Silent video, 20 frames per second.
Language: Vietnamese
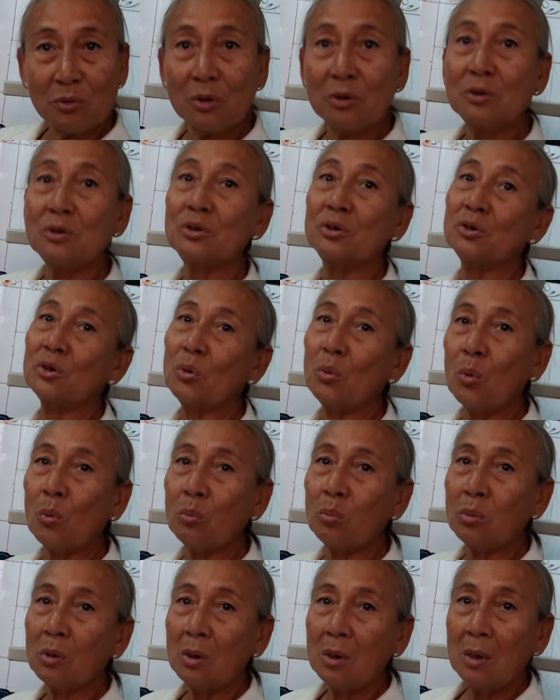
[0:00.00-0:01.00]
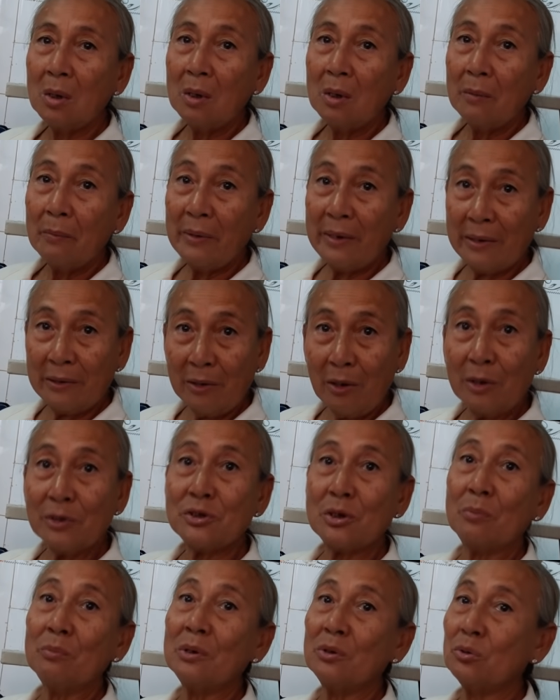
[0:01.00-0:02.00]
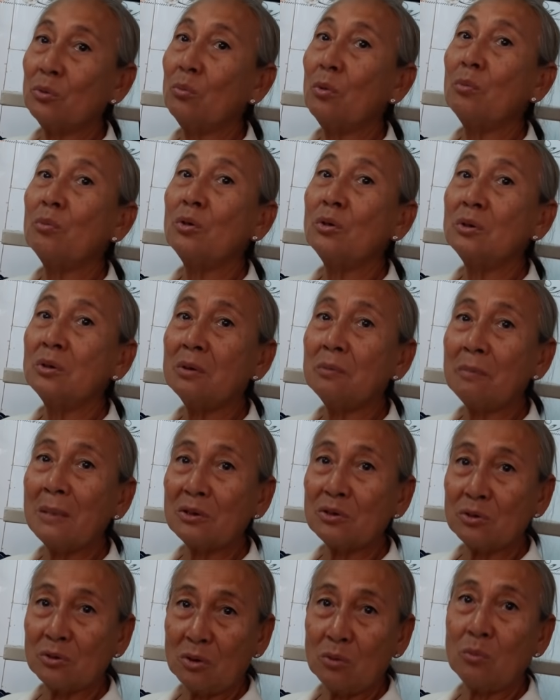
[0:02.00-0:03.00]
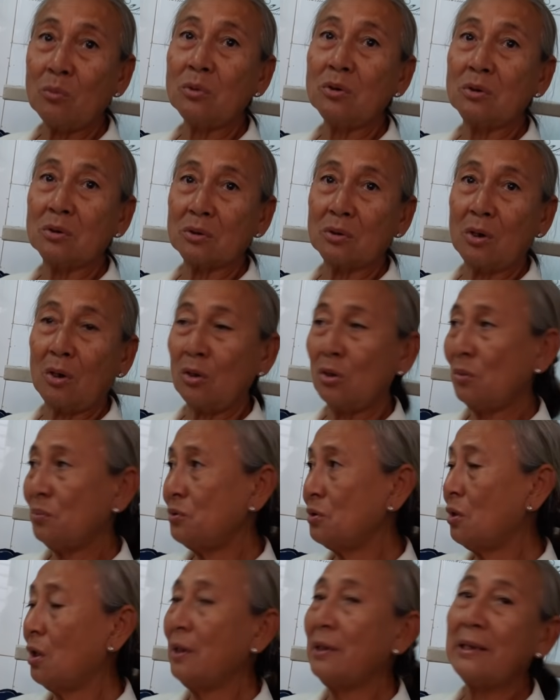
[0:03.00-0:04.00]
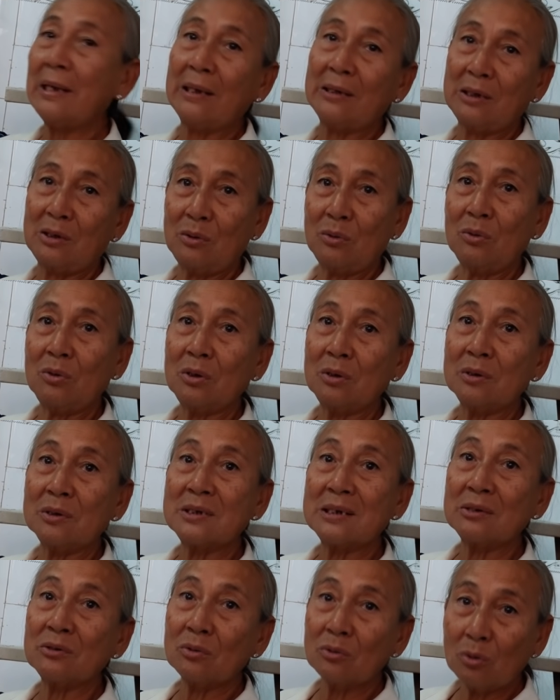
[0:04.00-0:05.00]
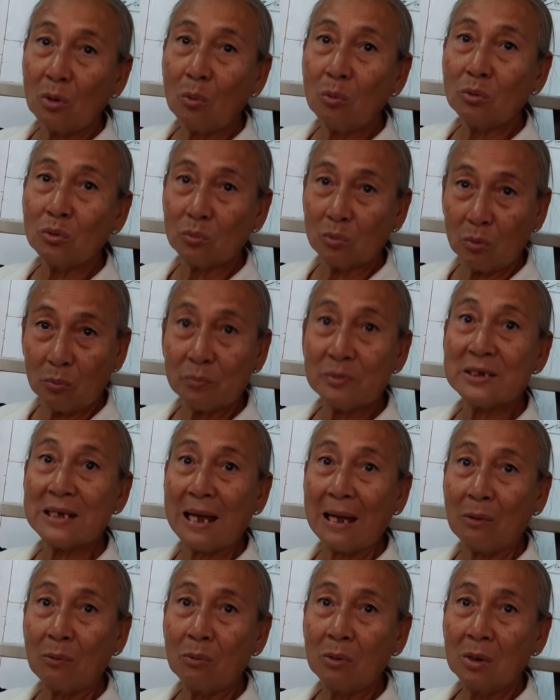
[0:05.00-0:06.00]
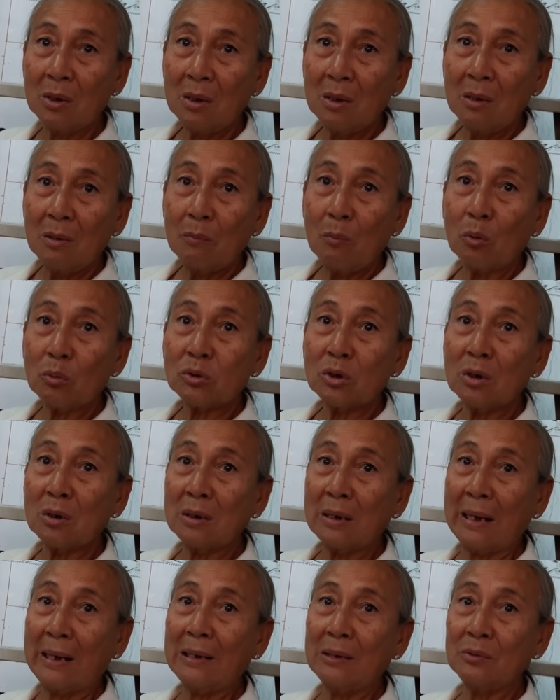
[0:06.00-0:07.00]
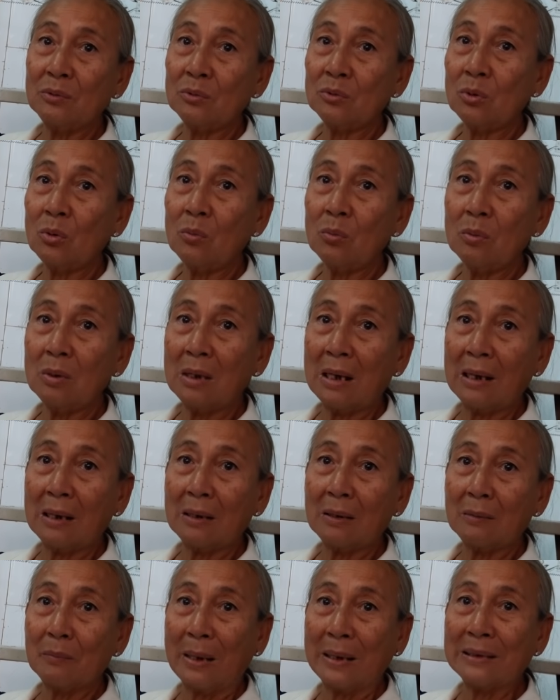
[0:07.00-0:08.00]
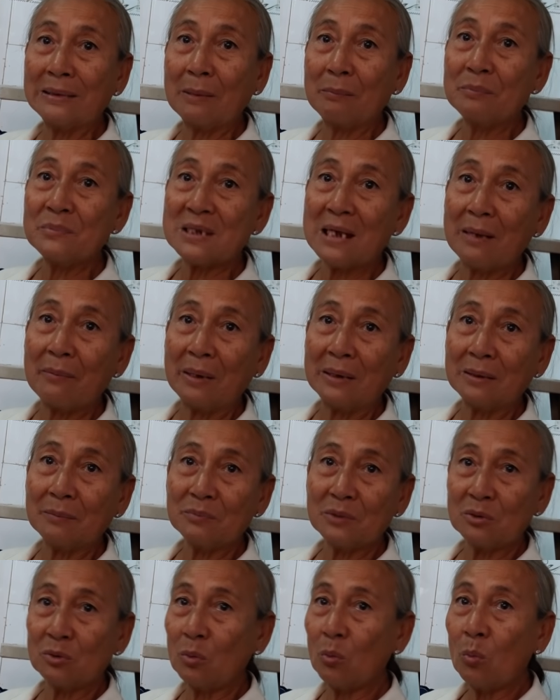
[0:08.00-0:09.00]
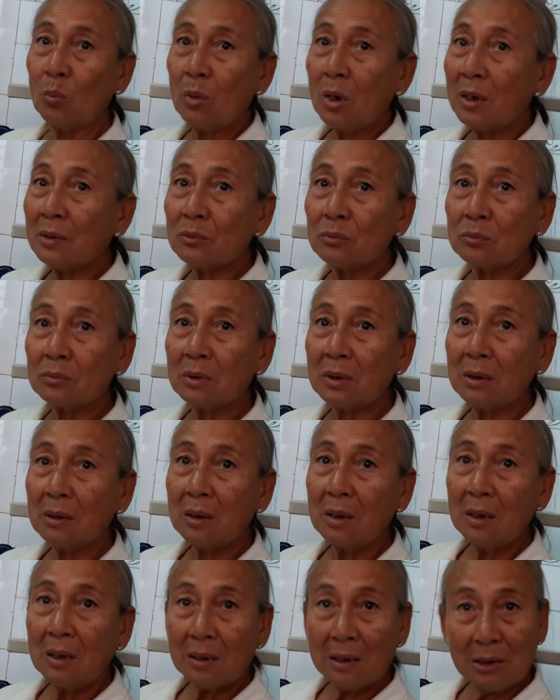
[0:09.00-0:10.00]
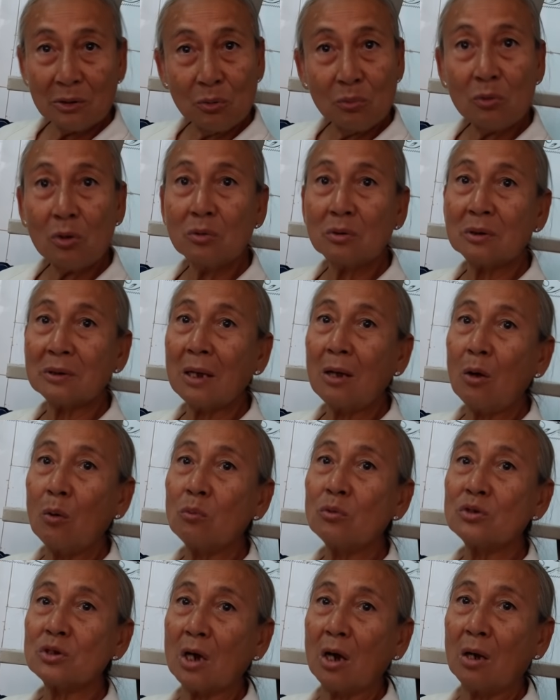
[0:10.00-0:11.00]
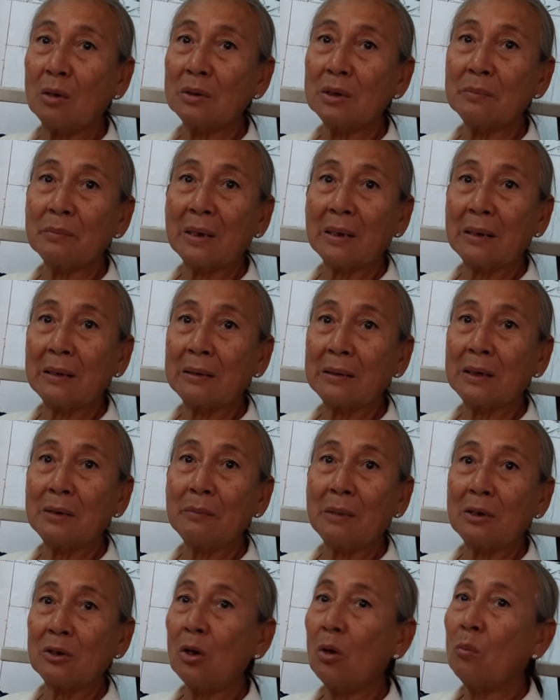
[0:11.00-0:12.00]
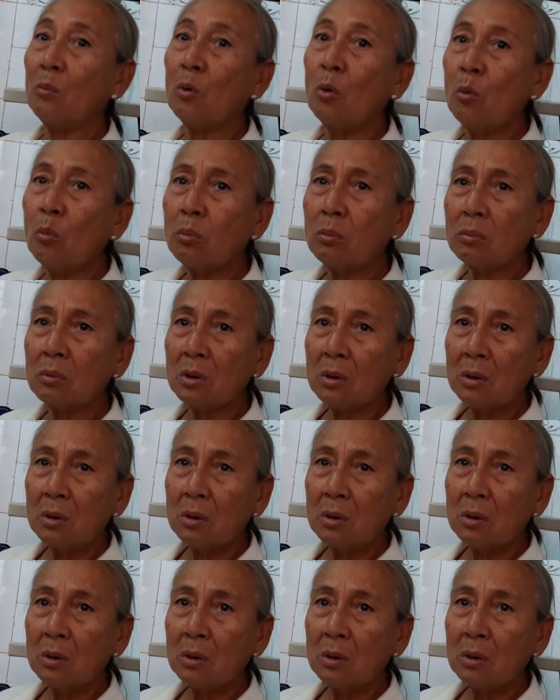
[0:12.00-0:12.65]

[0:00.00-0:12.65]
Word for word: rồi đưa cho nó uống vì nó ở chỗ nào chúng không tôi nước mắt cho nó uống được rồi lúc trước ở nhà thì tôi thường xuyên tôi nấu cũng không sao một tuần rẽ là nó nấu lần bảy tấm chai bảy tấm chai nó uống hết luôn á cái yeah. Dạ. lúc đó người ta hỗ trợ nhưng mà nhưng mà nó không uống